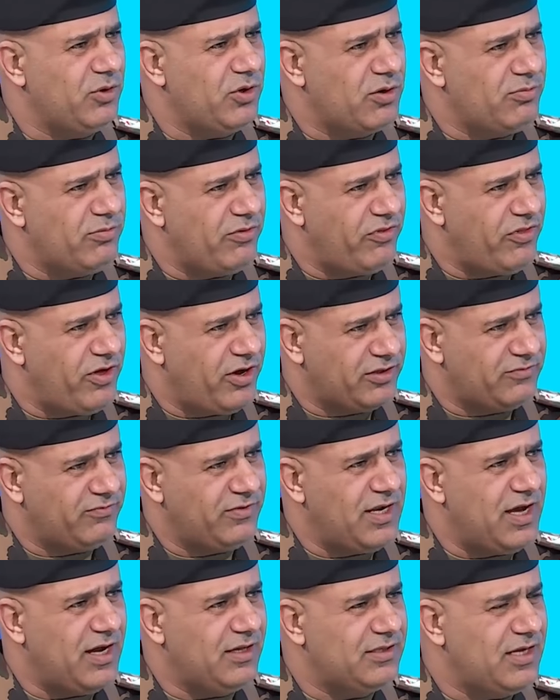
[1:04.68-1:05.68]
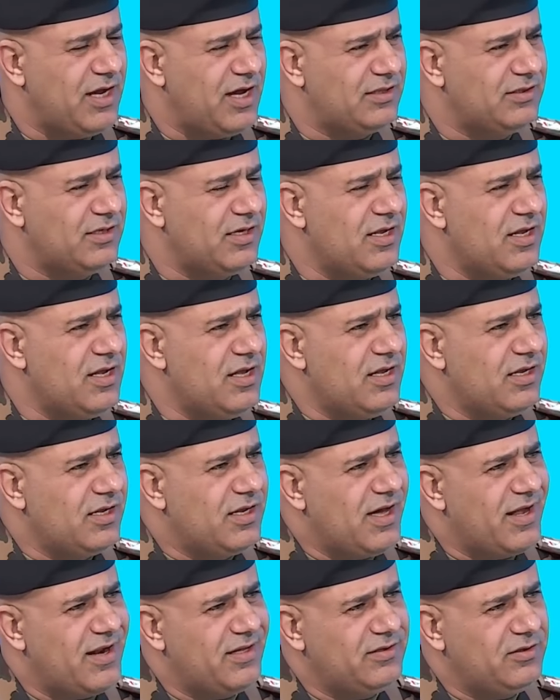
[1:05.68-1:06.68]
بحكم نعم. الضغط في الأعداد
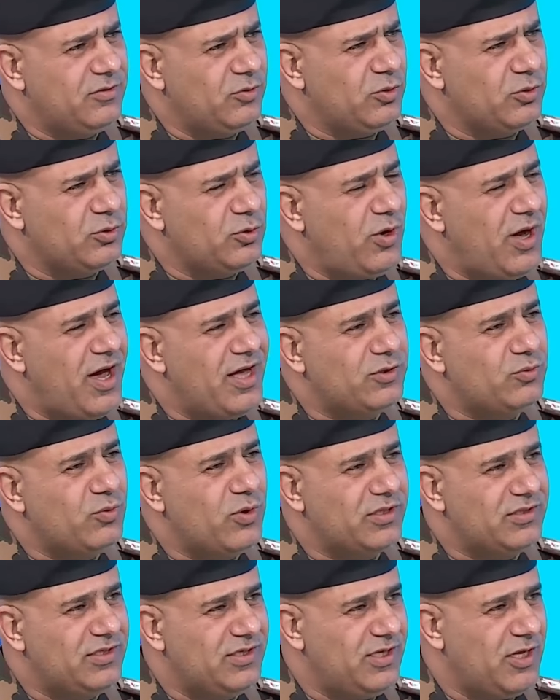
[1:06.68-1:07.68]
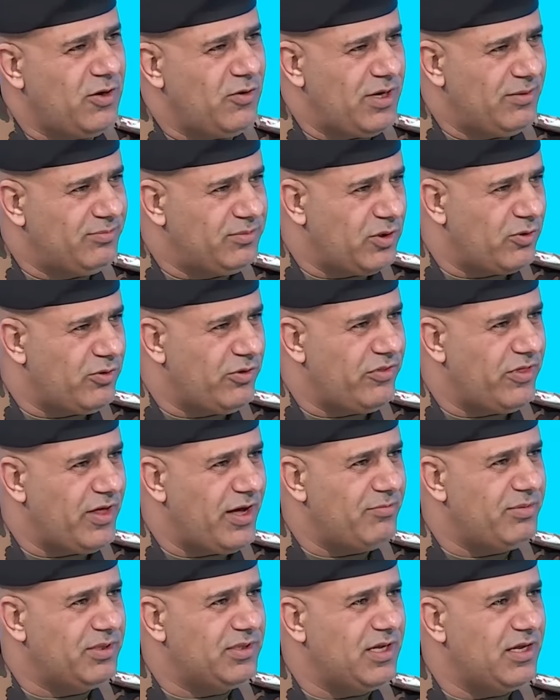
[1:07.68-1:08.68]
كانت قطوعات وقتية ولم تكن
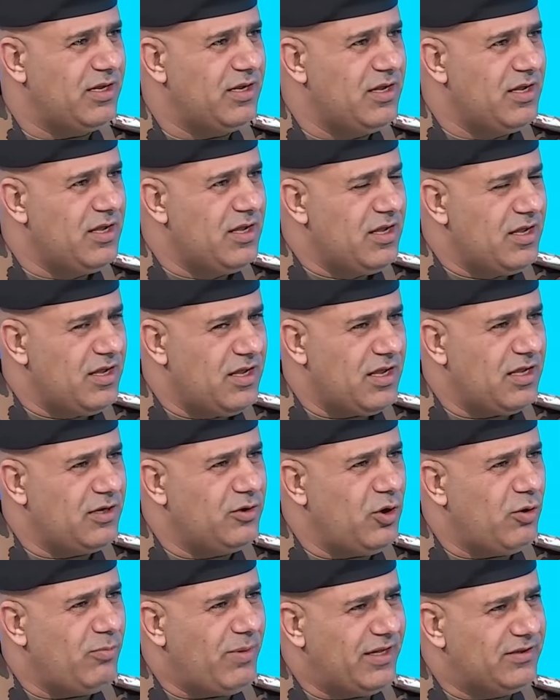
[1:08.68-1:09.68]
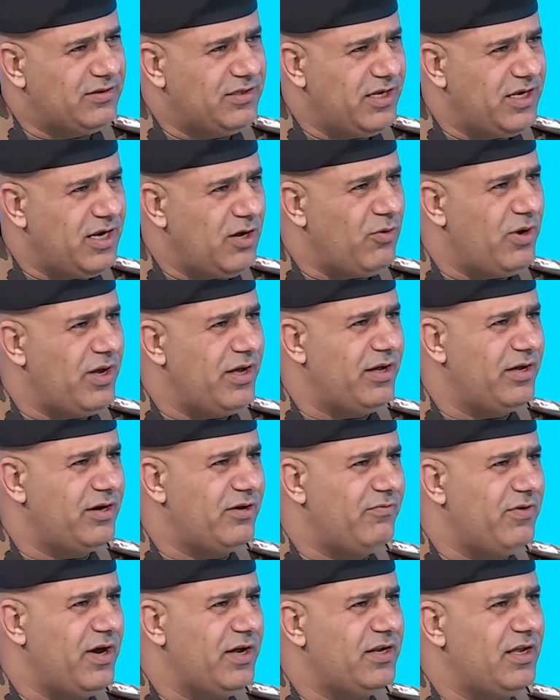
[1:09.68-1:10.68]
ثابتة اليوم عدلنا
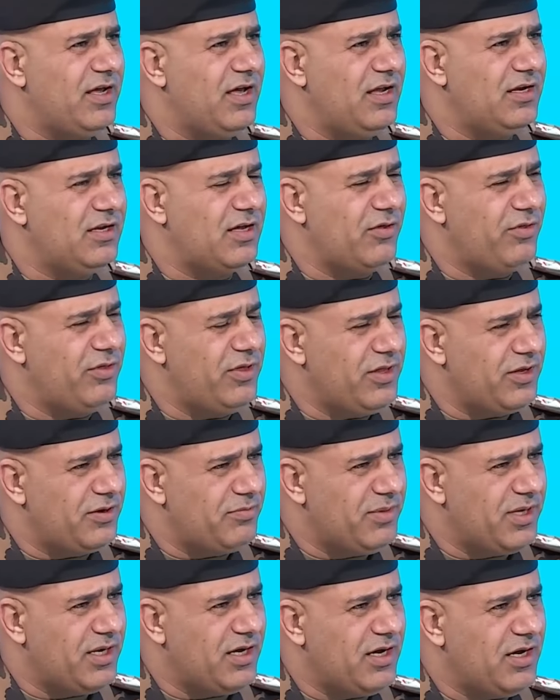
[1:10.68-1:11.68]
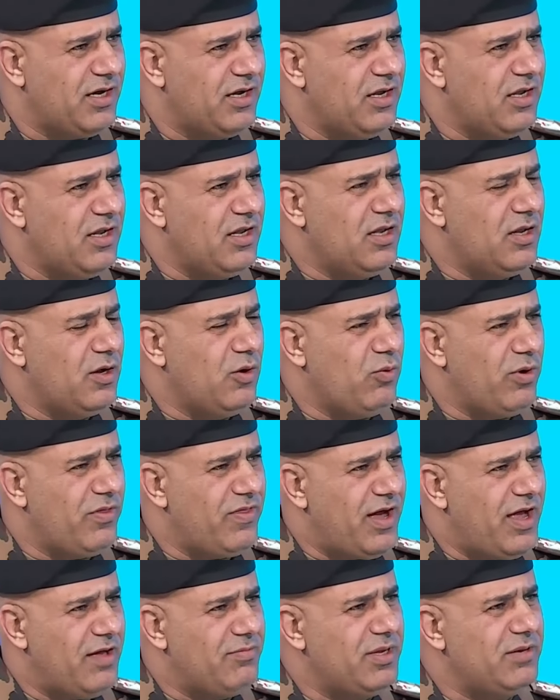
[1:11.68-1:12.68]
ورفعنا الكثير منها
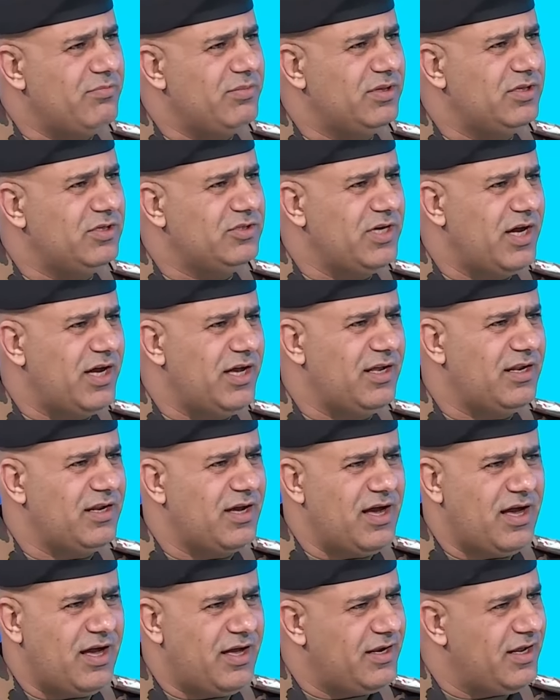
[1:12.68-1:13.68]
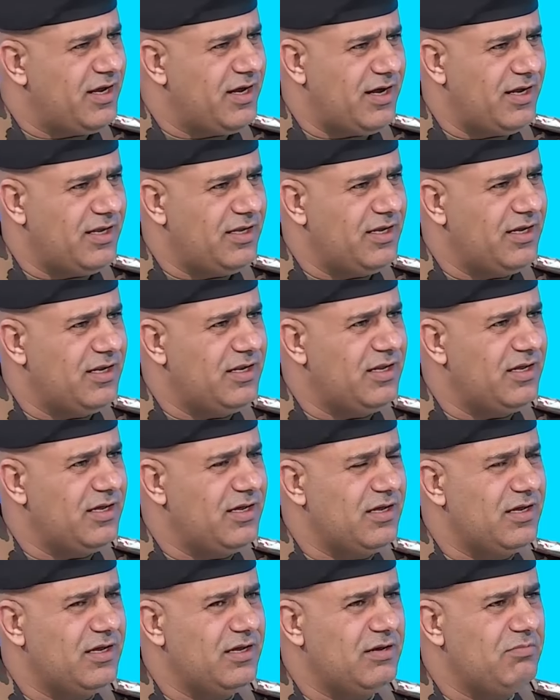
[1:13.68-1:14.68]
وذاهبين باتجاه الغائها نهائيا
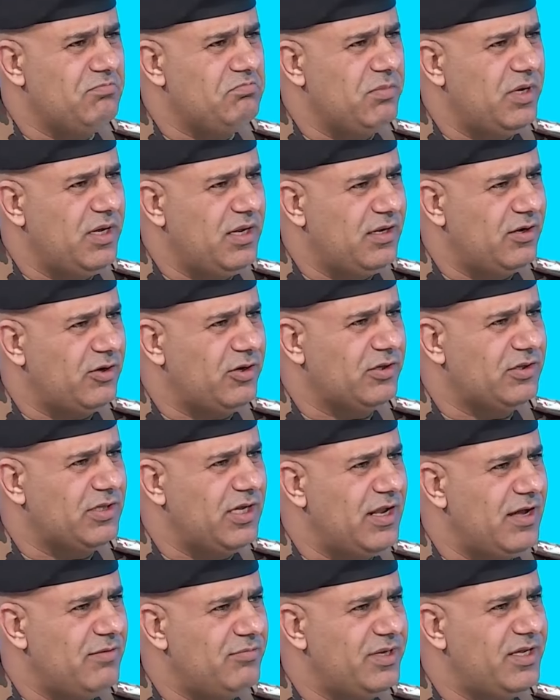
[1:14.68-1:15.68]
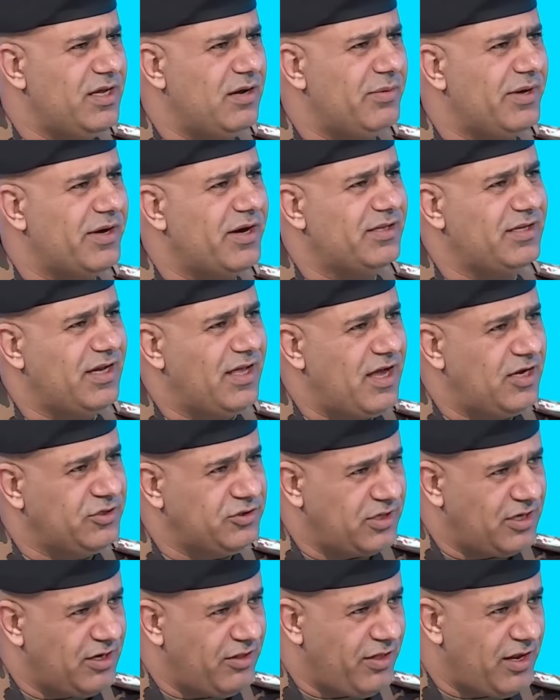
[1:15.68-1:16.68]
آه، الخطه الامنيه مرت على
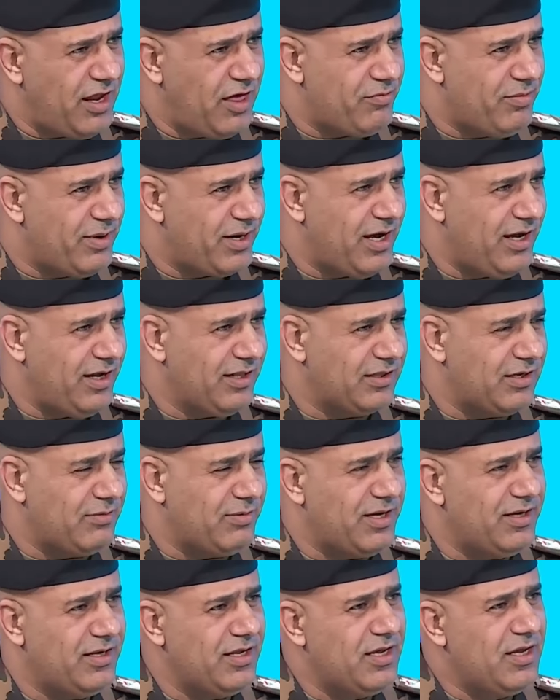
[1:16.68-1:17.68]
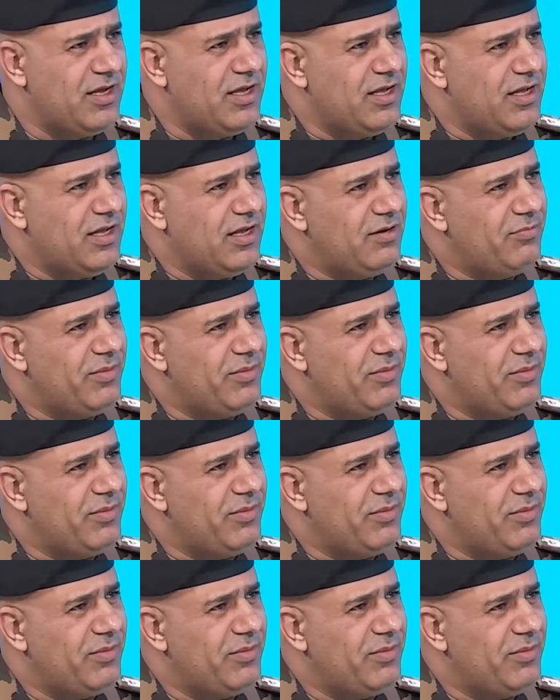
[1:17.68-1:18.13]
شكل ثلاث مراحل طبعا نعم.